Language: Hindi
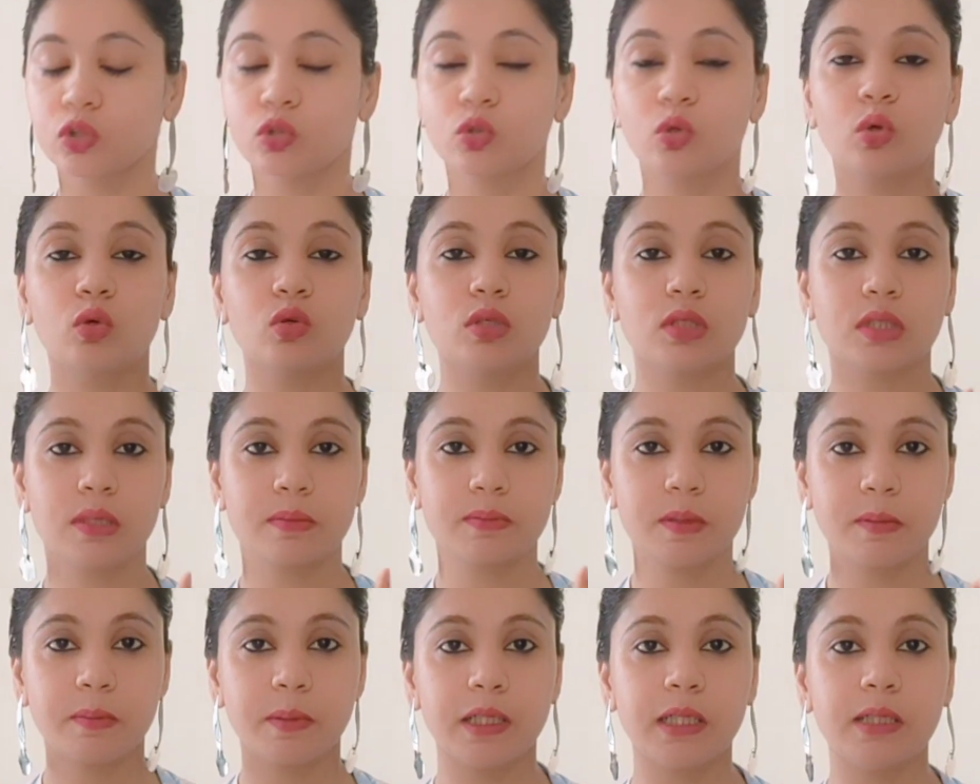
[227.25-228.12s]
तो
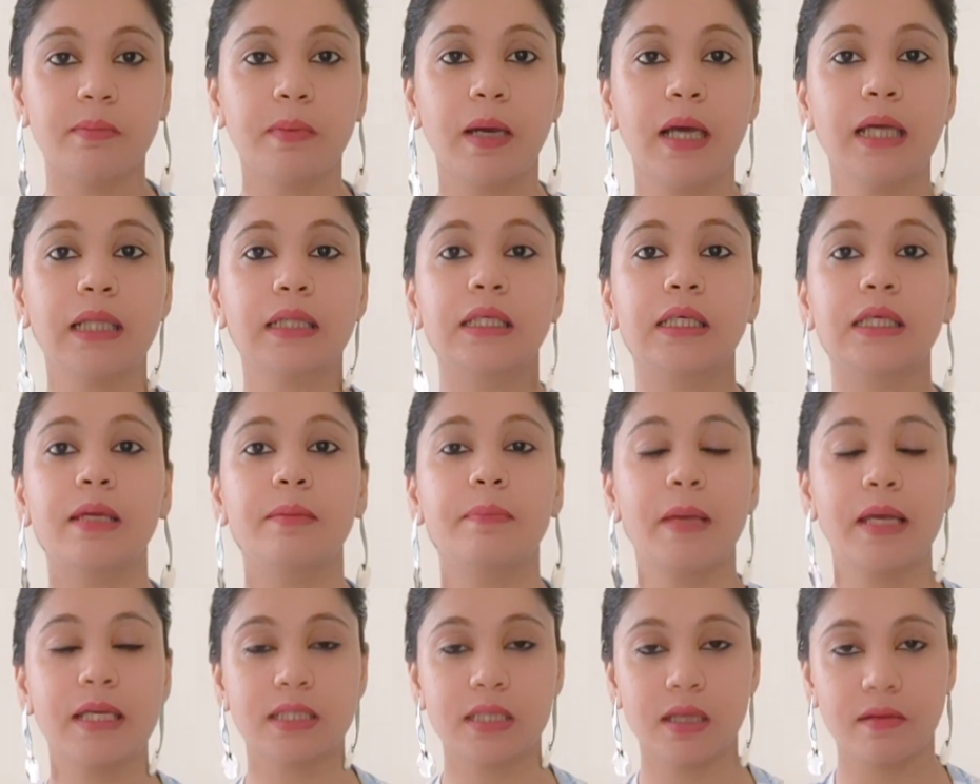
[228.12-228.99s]
सबसे पहली बात कि ये
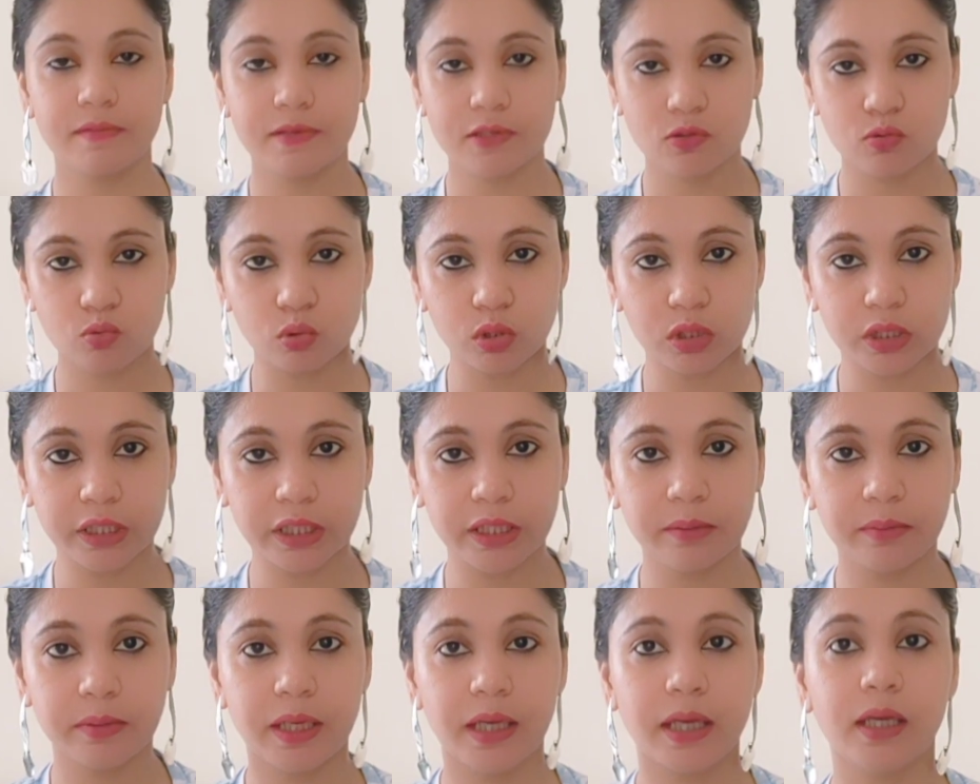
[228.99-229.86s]
पैसा वसूल
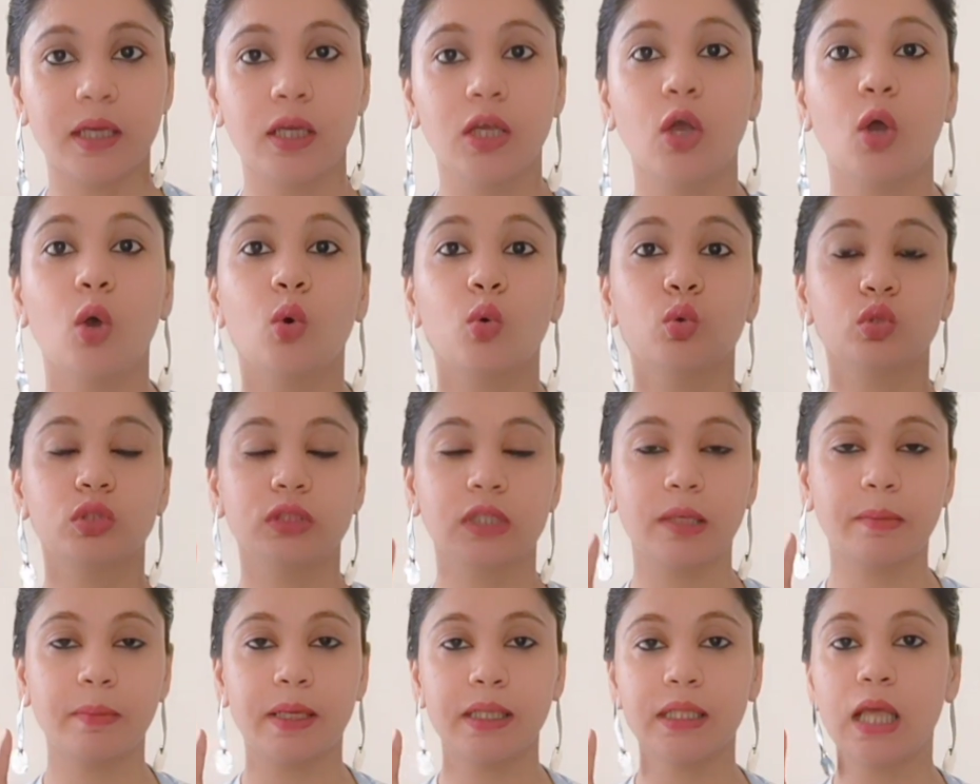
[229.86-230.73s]
क्रीम है
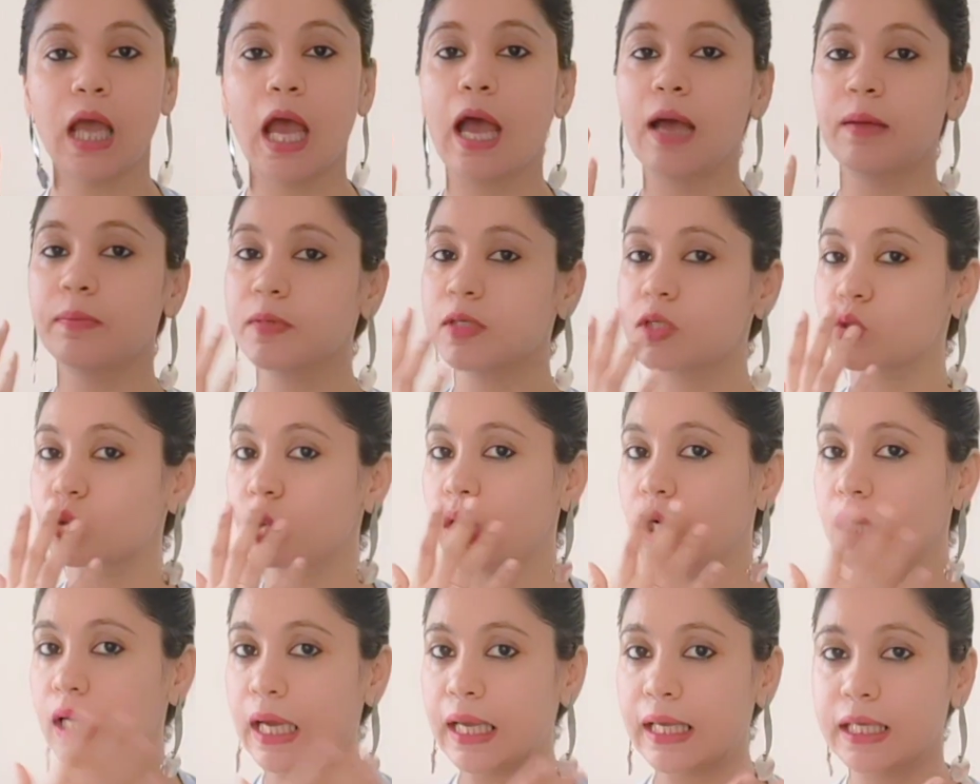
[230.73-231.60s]
उसके बाद आप इसको
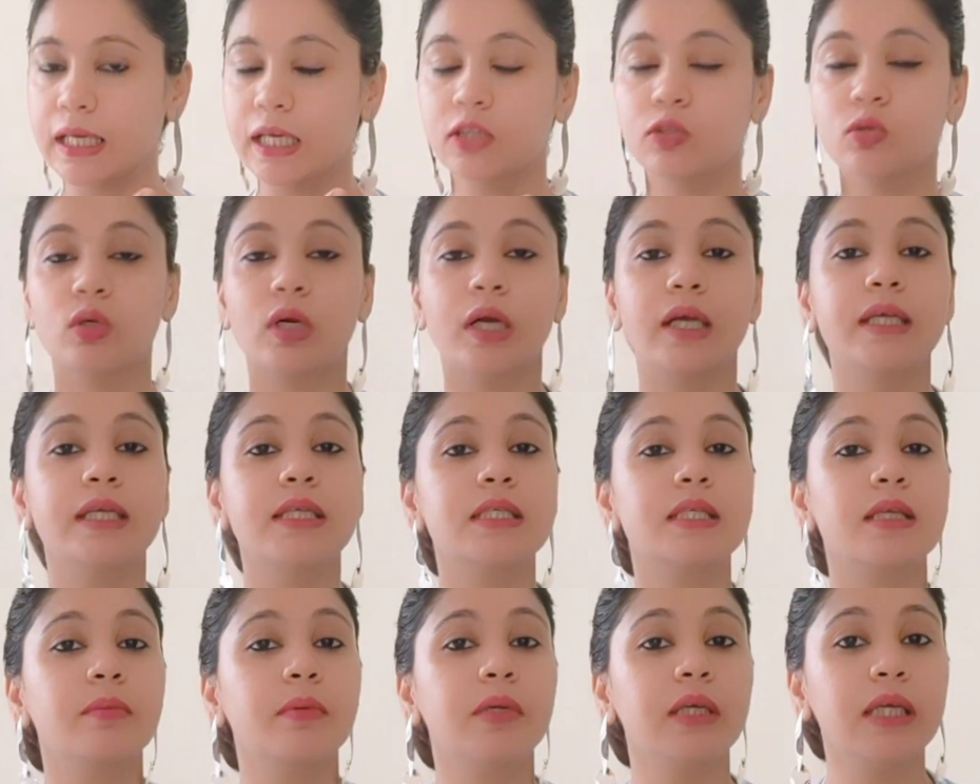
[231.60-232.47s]
लगाएंगे तो कहीं
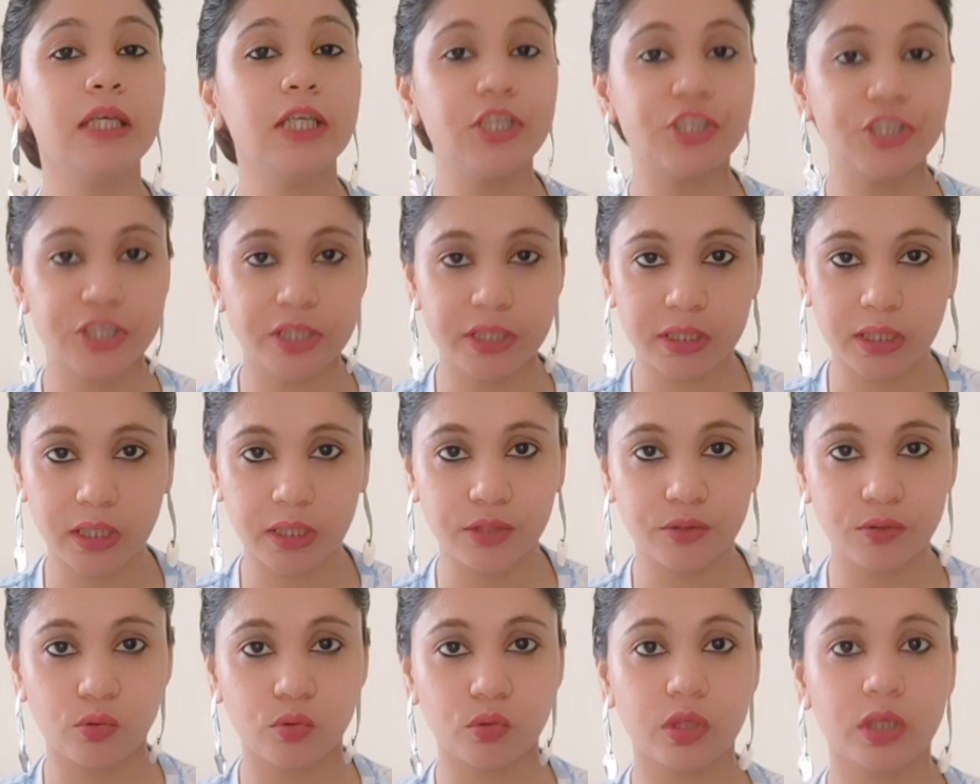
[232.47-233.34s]
से भी इचिंग
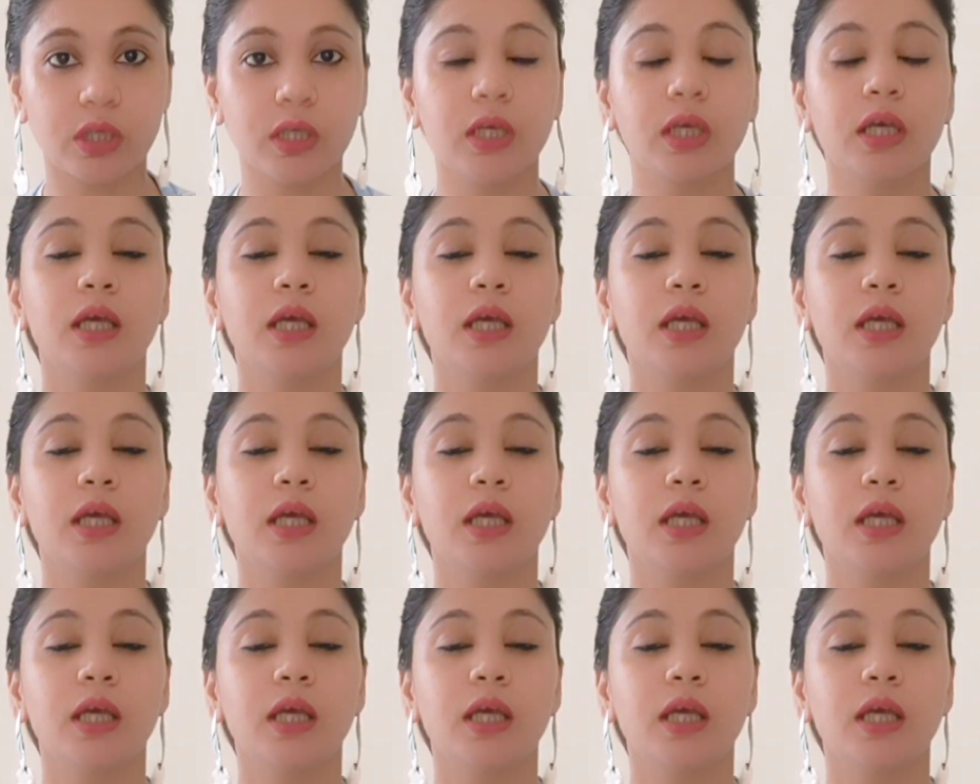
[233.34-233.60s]
नहीं होगी